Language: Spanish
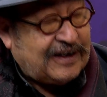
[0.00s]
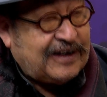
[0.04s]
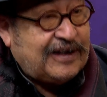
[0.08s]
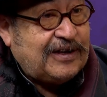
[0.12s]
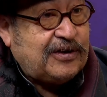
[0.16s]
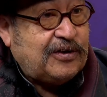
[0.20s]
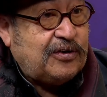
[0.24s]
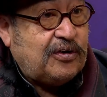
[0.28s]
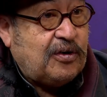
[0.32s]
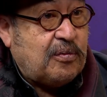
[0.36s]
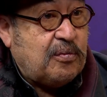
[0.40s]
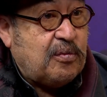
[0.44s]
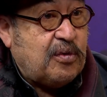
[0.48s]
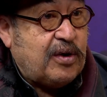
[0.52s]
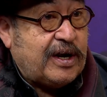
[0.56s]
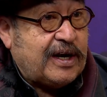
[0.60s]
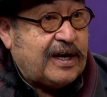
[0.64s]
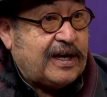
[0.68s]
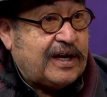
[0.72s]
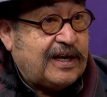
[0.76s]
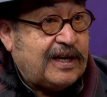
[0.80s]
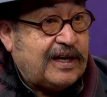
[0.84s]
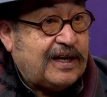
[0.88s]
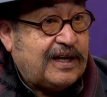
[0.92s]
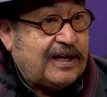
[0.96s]
no muere
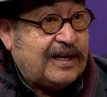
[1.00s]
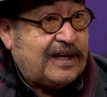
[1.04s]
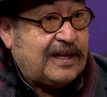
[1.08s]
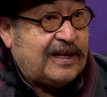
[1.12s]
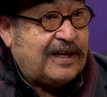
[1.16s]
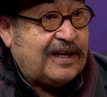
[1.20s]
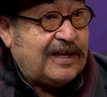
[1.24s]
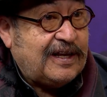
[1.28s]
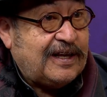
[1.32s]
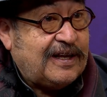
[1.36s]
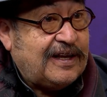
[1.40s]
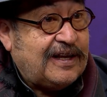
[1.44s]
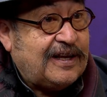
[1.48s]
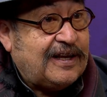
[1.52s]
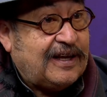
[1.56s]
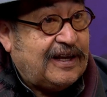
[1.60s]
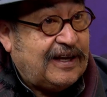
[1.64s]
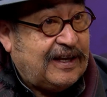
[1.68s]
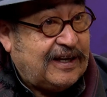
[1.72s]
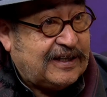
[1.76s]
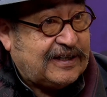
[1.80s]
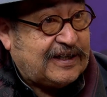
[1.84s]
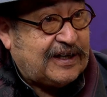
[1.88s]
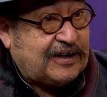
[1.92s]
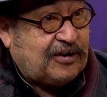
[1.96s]

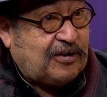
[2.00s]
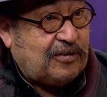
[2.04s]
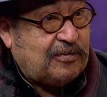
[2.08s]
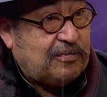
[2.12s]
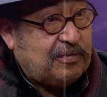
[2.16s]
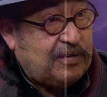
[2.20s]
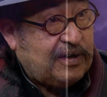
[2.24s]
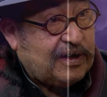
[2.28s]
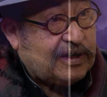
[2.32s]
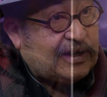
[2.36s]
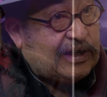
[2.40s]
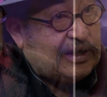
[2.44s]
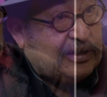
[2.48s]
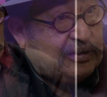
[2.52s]
y se convierte en